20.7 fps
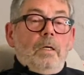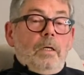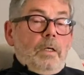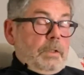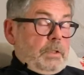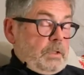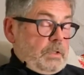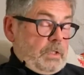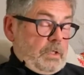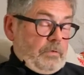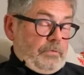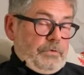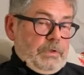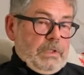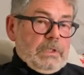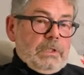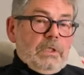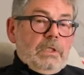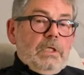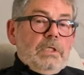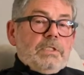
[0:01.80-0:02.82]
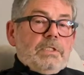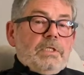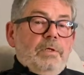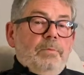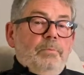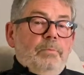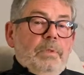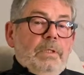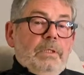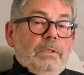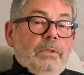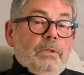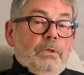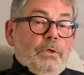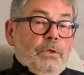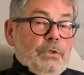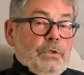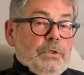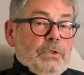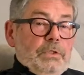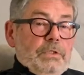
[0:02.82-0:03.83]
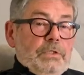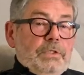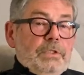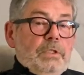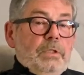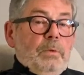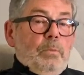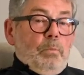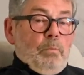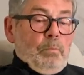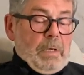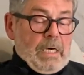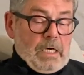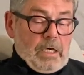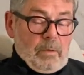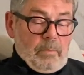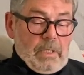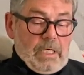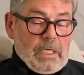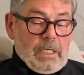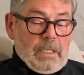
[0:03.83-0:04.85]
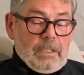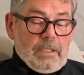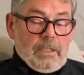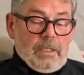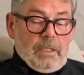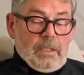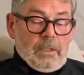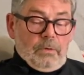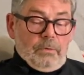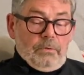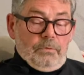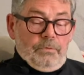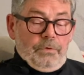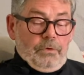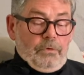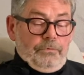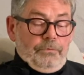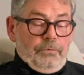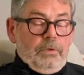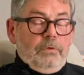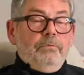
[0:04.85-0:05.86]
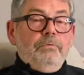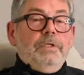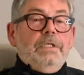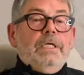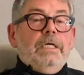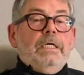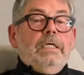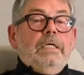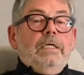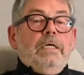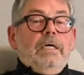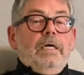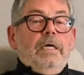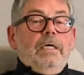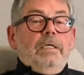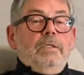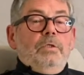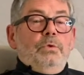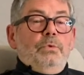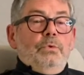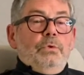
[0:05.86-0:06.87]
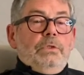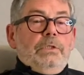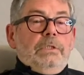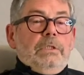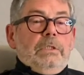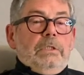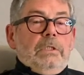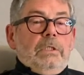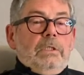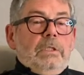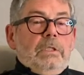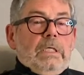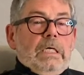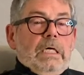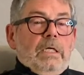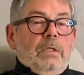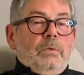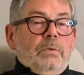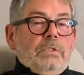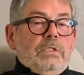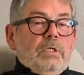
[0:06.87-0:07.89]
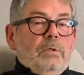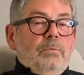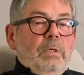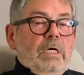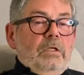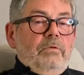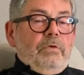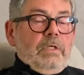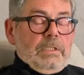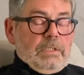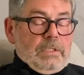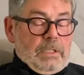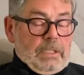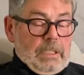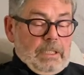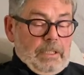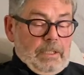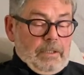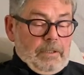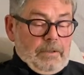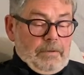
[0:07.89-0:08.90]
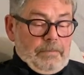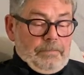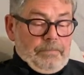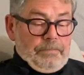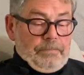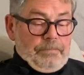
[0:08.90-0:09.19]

Heute ist der 4. Dezember, heute ist Barbara-Tag und wir öffnen wieder ein Türchen an unserem Adventskalender.